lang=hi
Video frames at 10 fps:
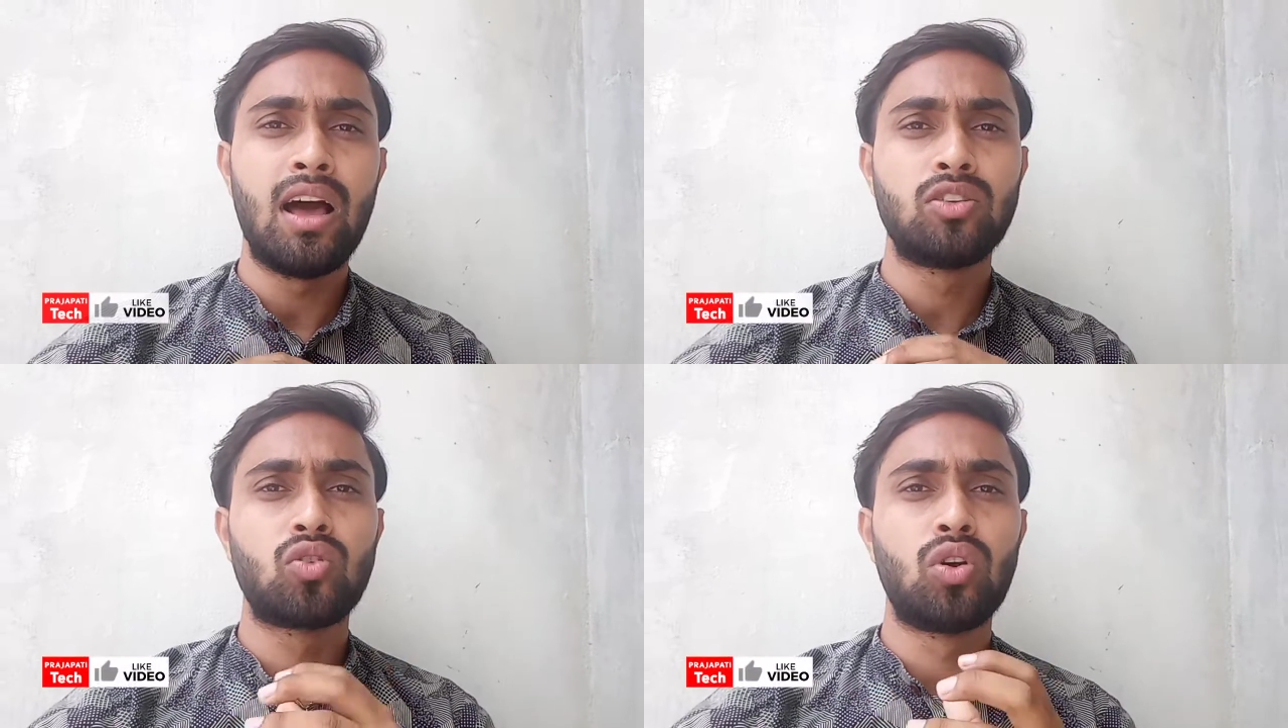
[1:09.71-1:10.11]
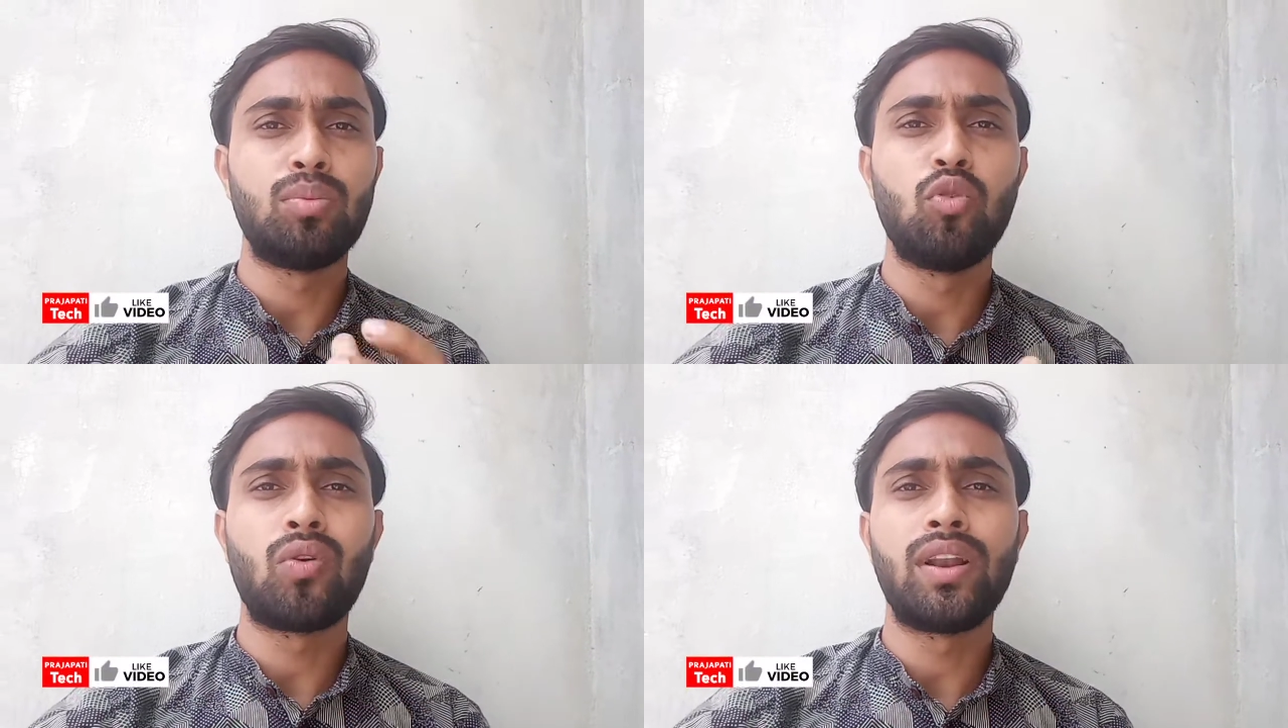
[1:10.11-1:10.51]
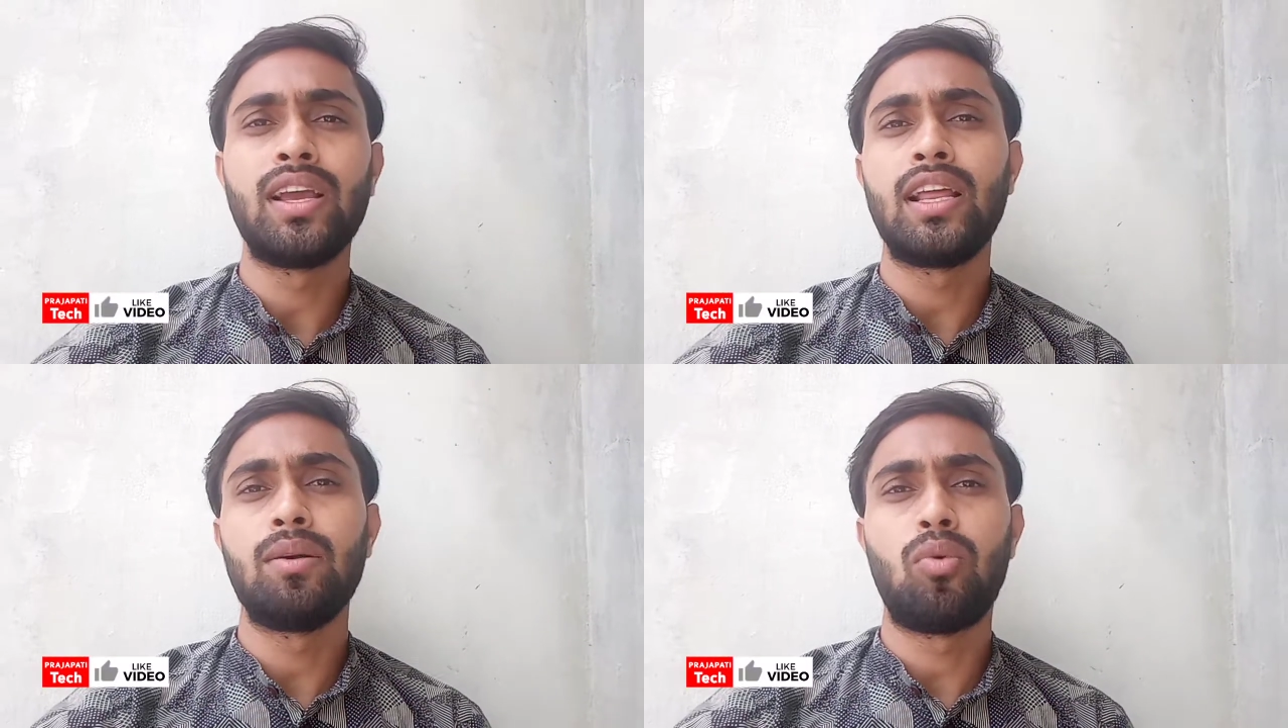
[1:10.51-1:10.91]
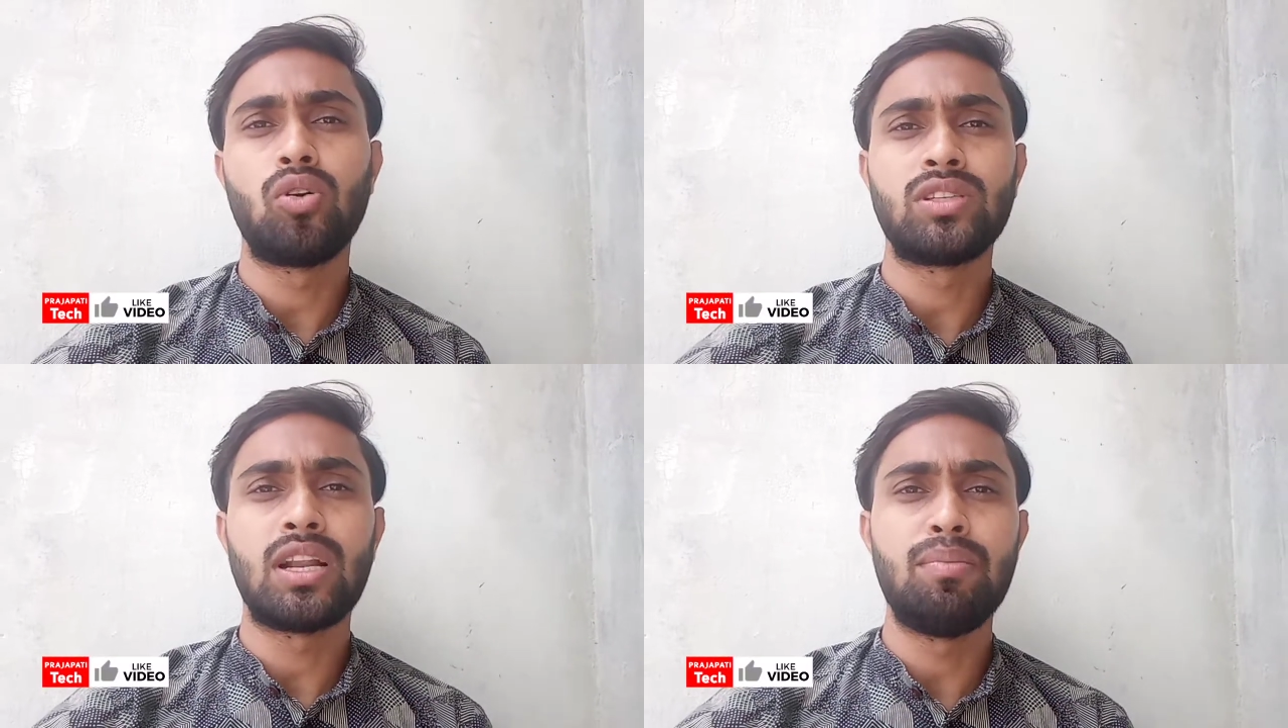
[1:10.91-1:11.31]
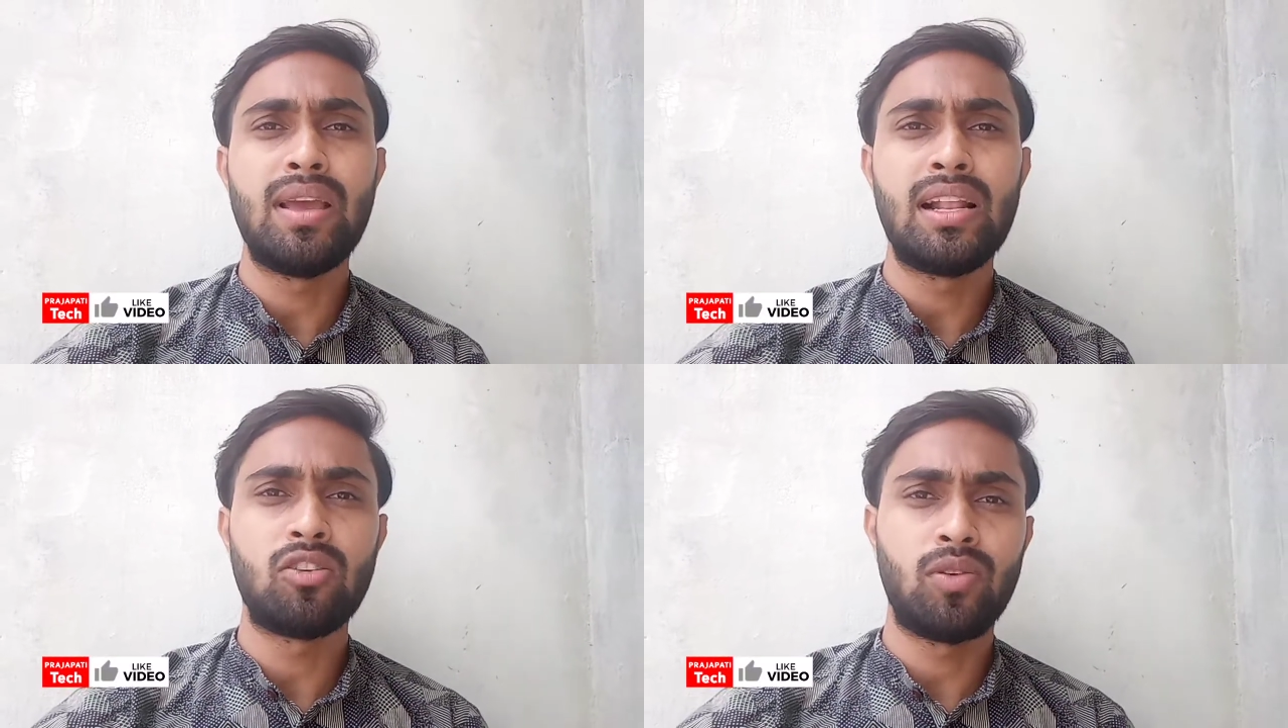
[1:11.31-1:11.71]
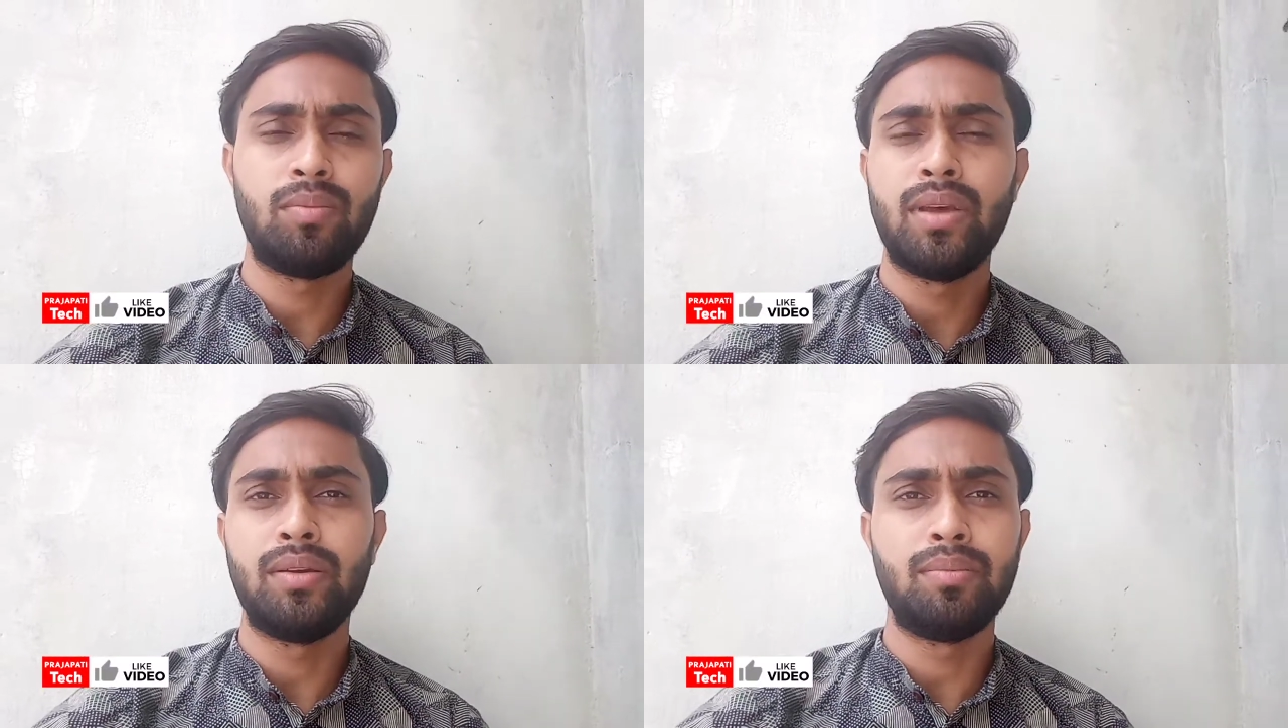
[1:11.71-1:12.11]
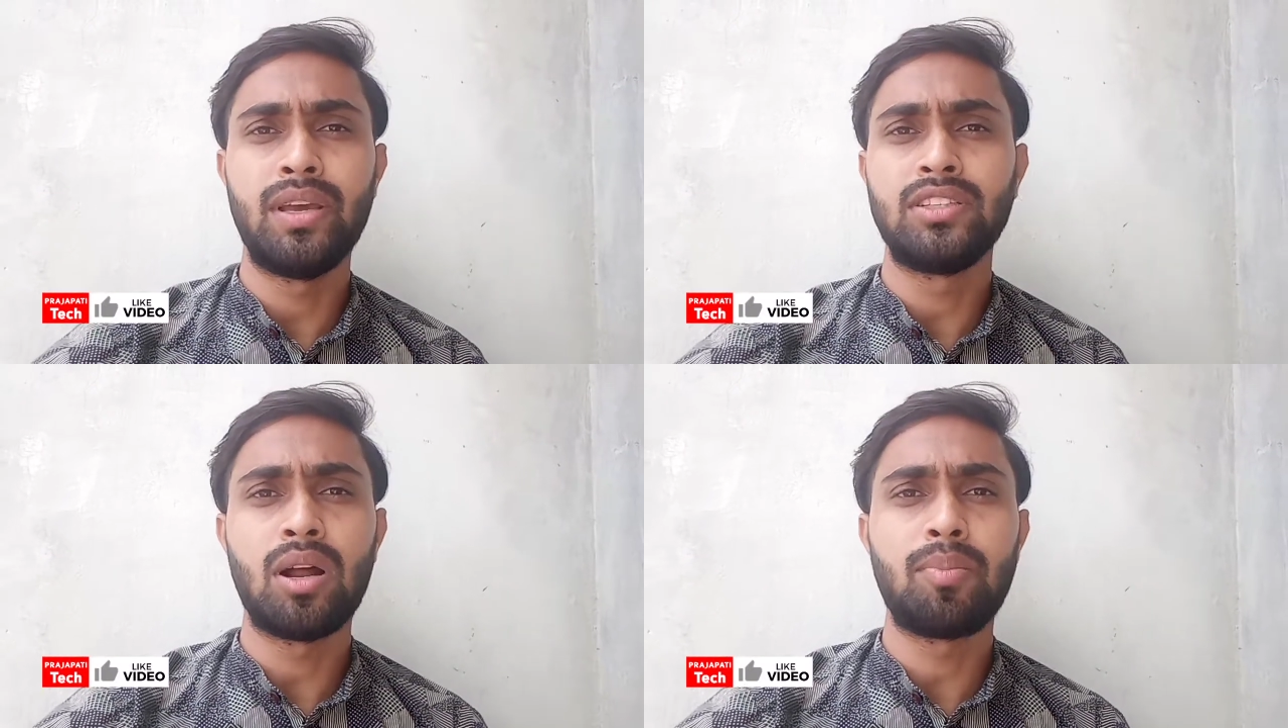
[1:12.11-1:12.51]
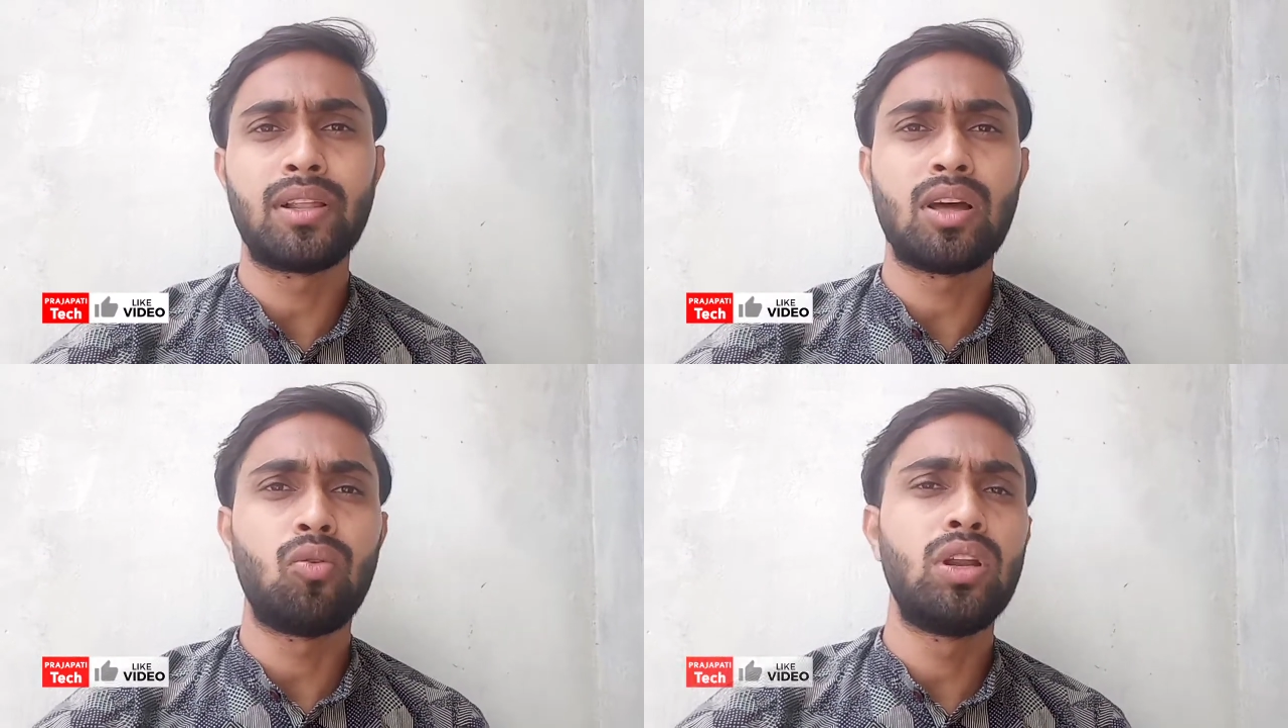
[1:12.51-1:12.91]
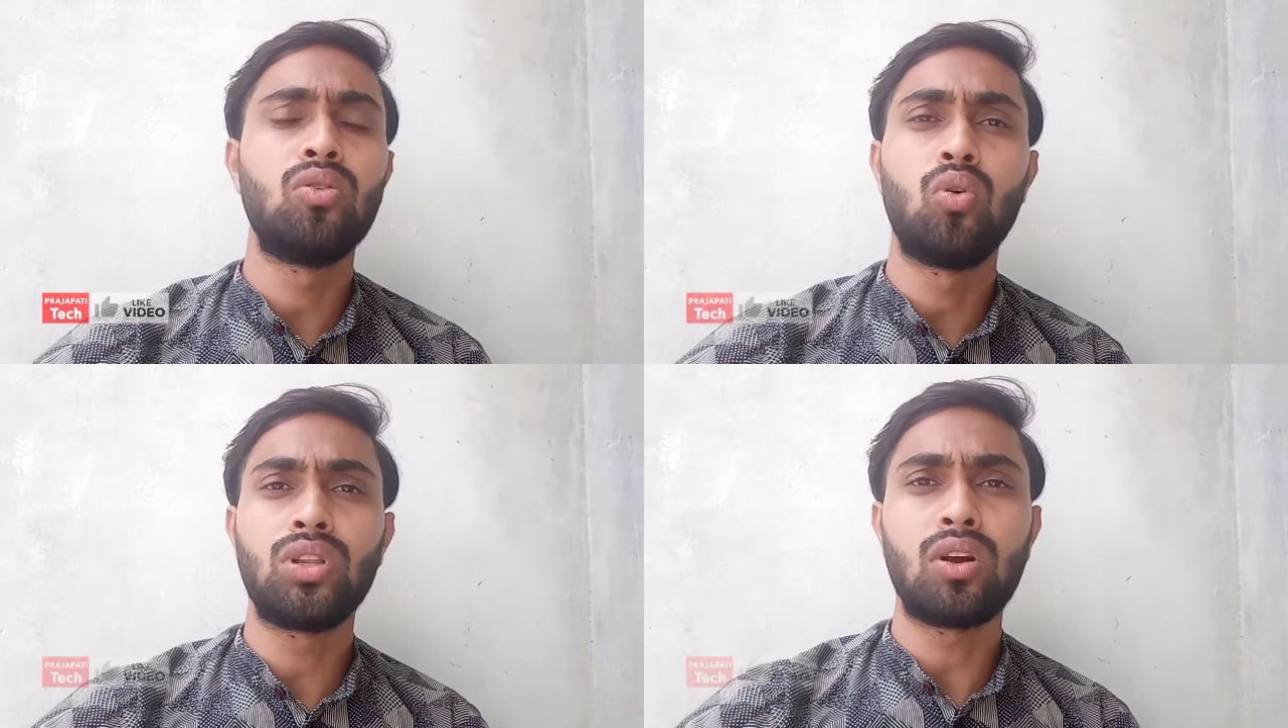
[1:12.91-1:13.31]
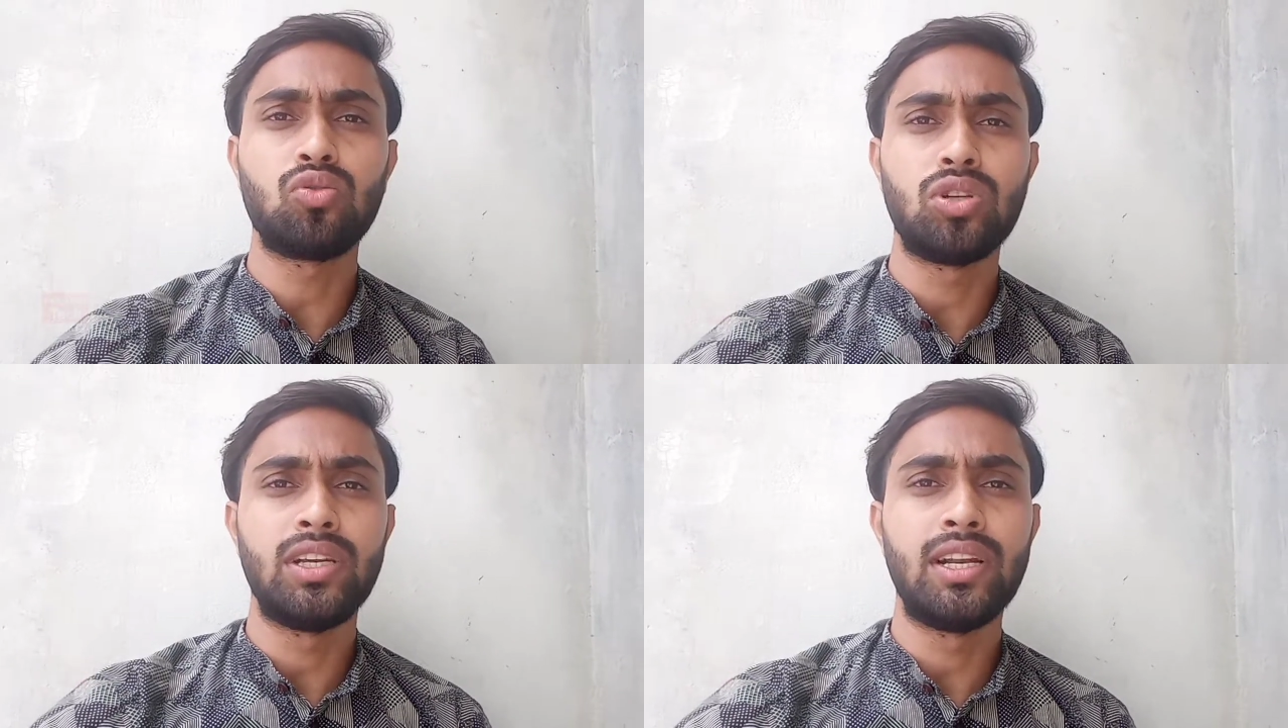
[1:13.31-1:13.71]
इसको रिमूव करने के लिए बहुत सारे मेल भेजना पड़ता है वो लेकिन होता कुछ नहीं है